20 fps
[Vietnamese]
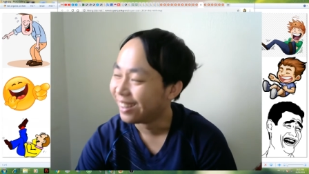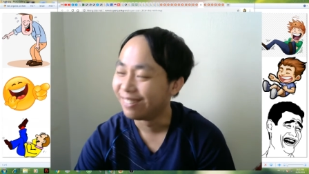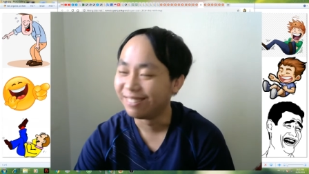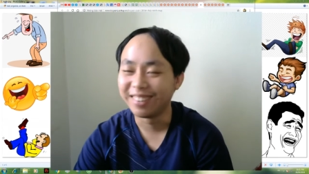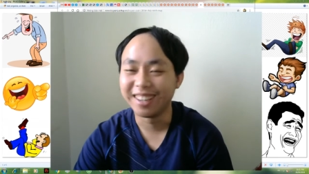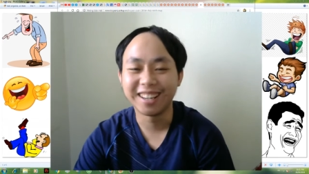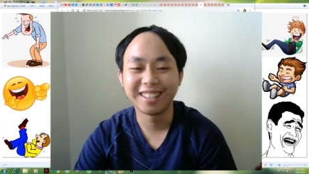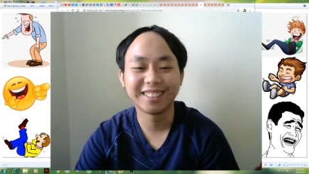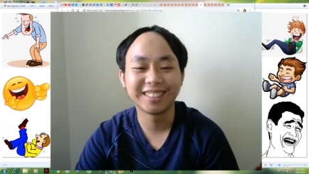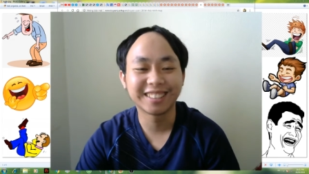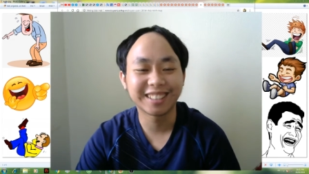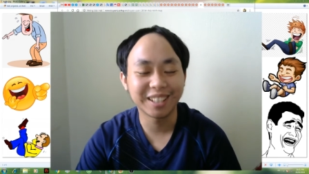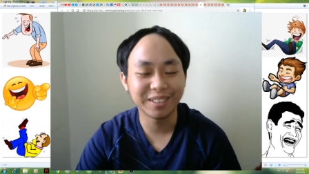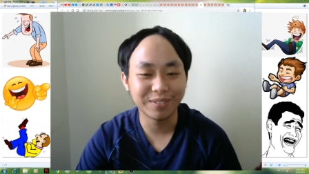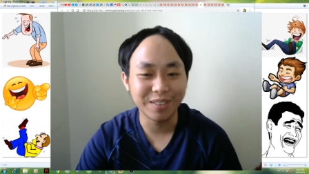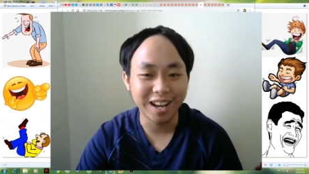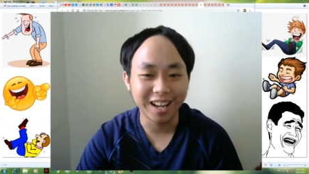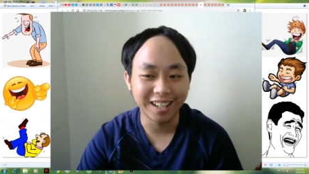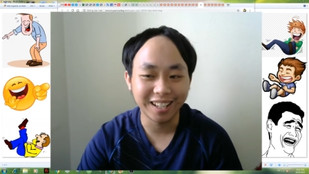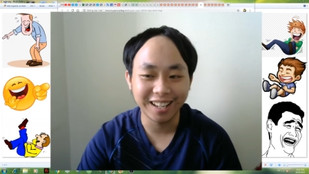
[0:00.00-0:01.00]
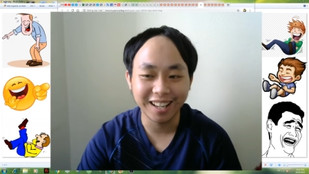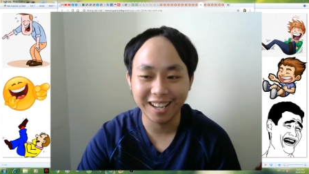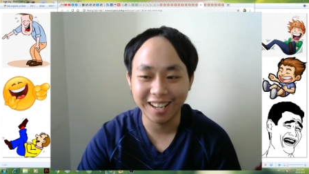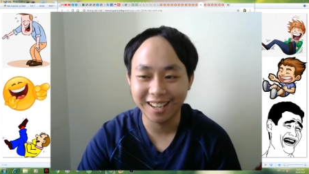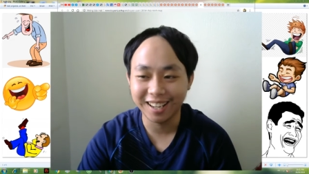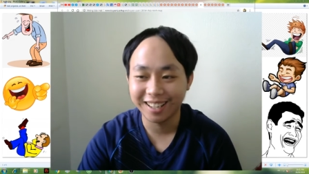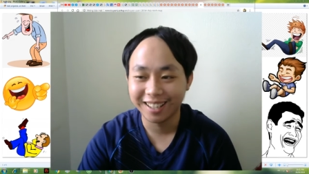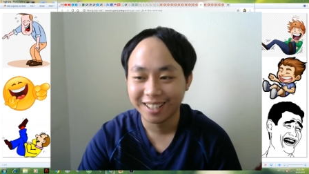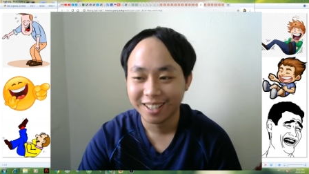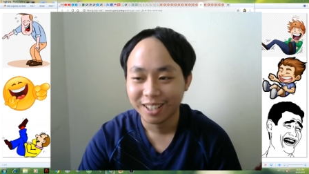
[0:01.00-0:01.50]
vâng thưa các bạn
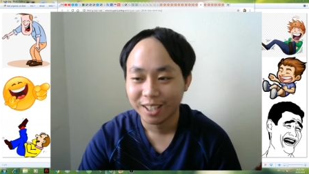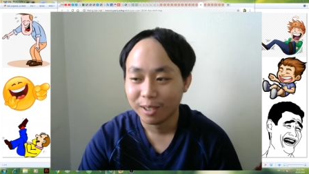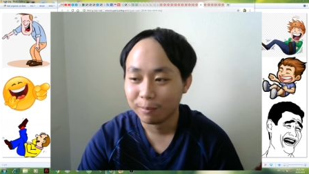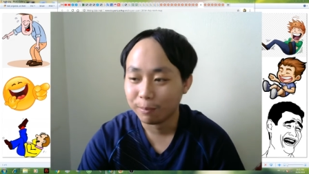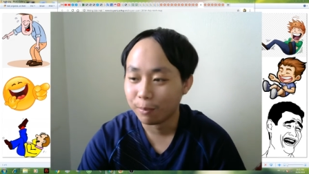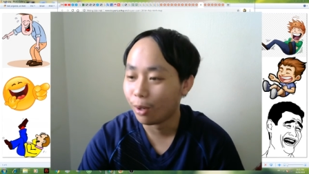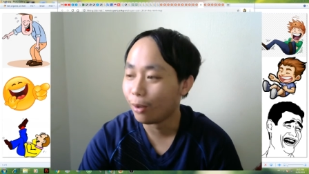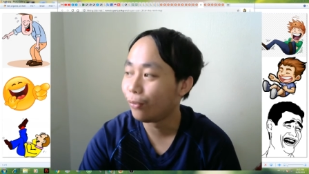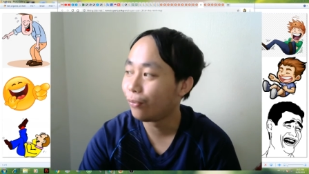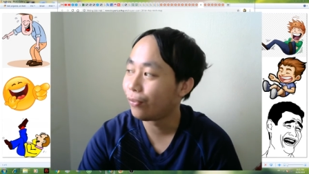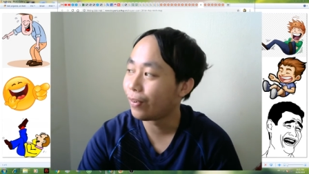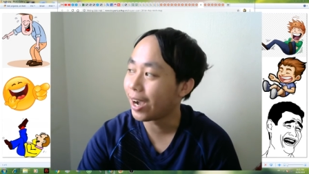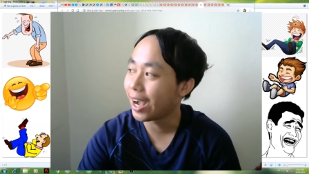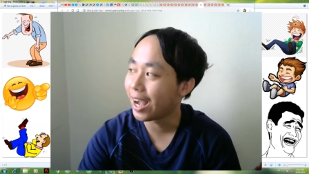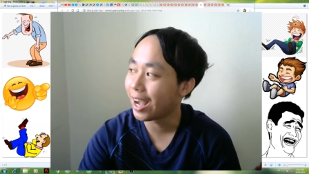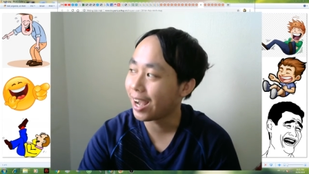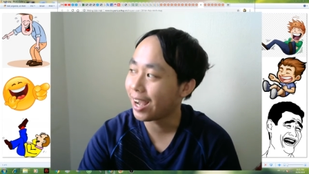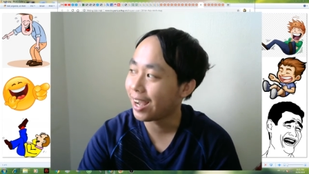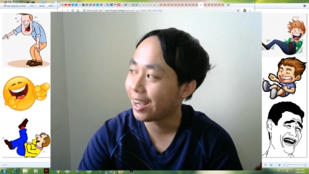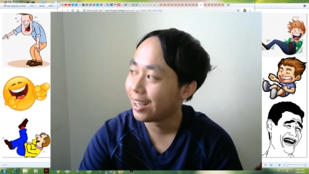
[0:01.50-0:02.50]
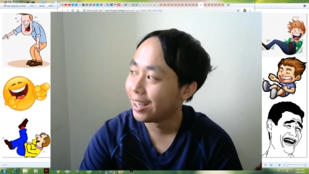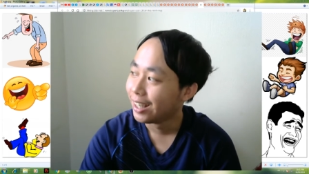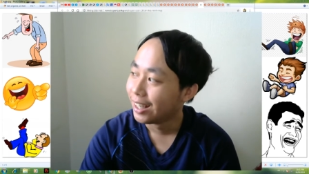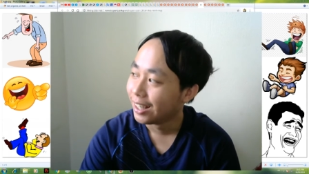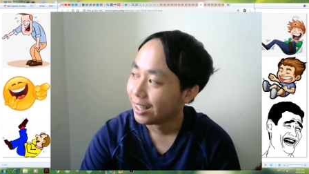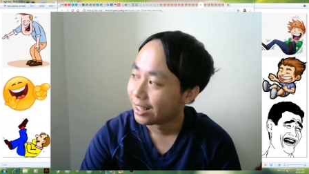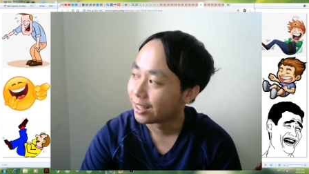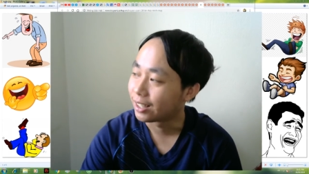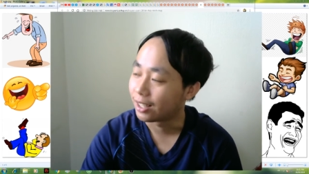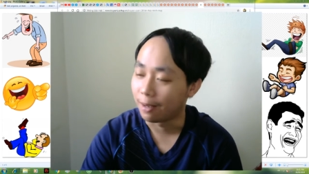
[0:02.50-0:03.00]
là một pha
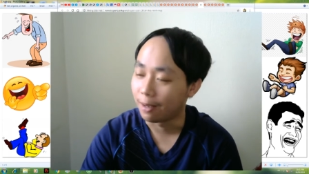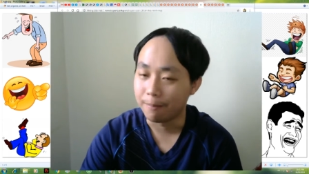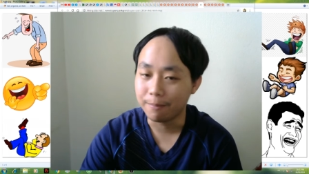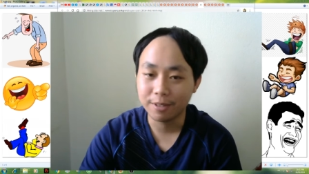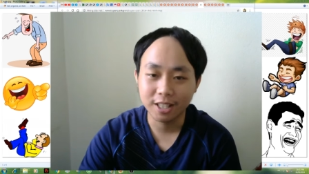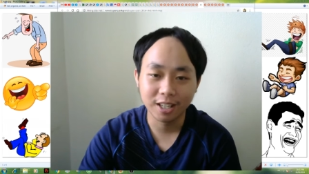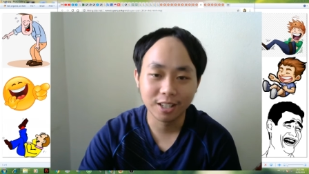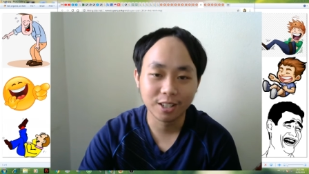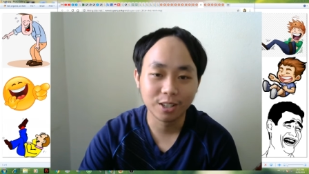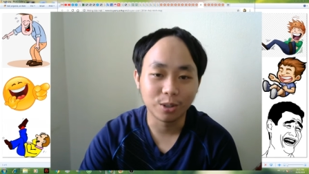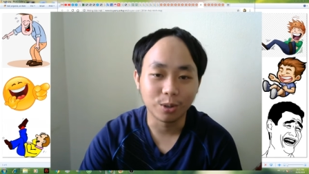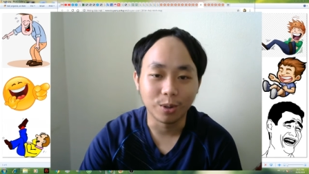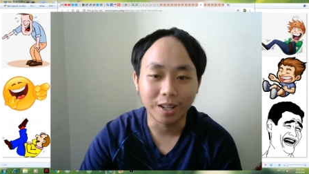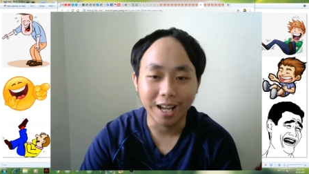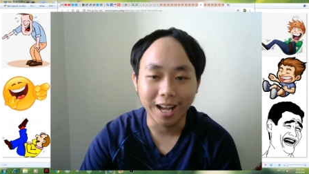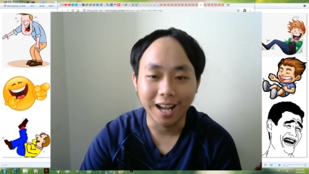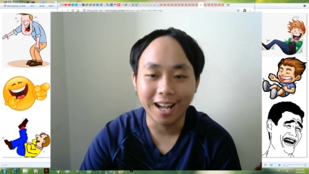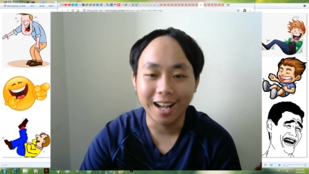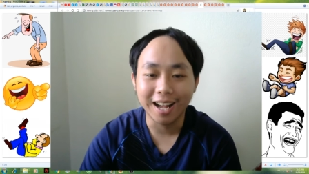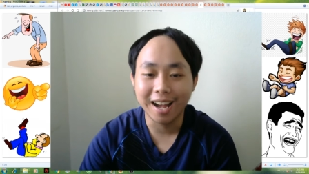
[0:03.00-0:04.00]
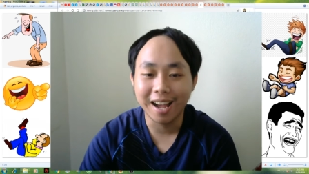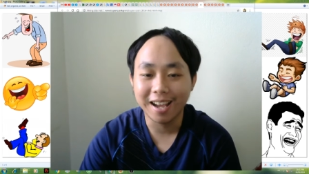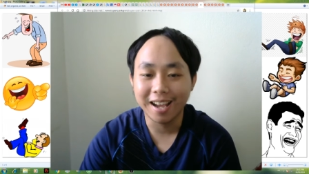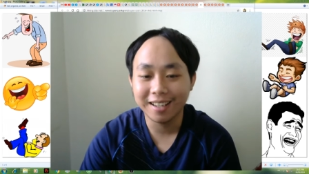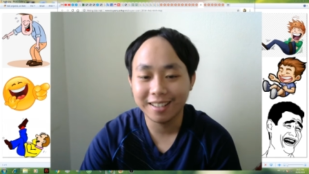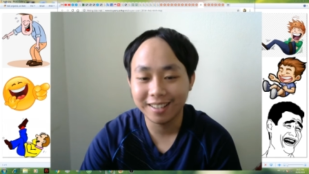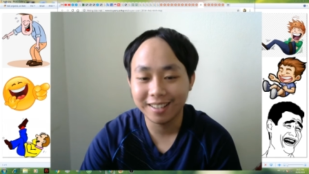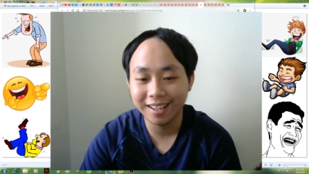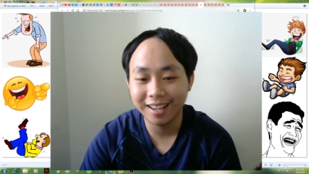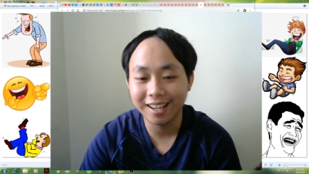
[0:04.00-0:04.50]
cắm sừng của cả
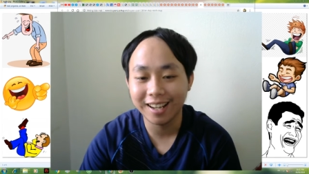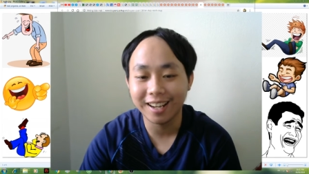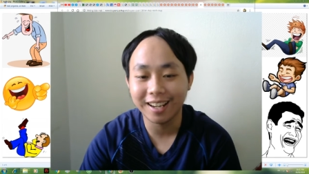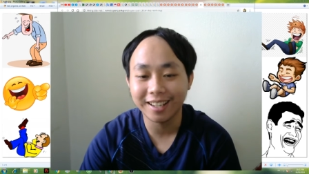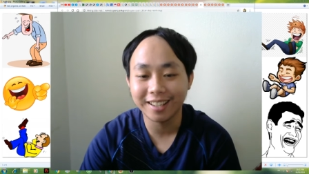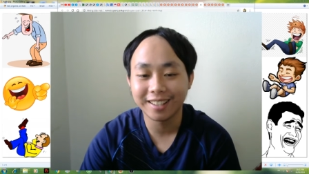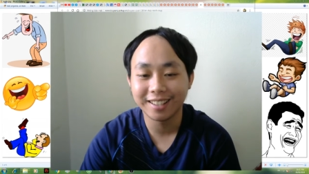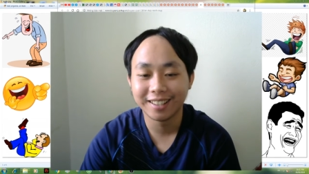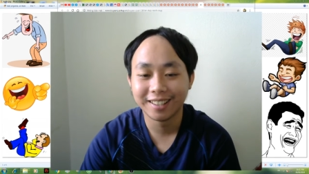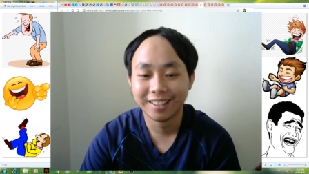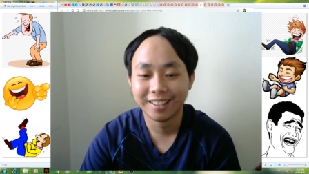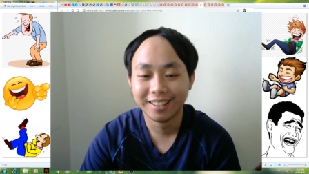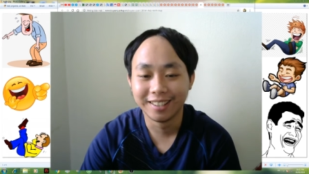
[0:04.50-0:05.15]
hai rất là hay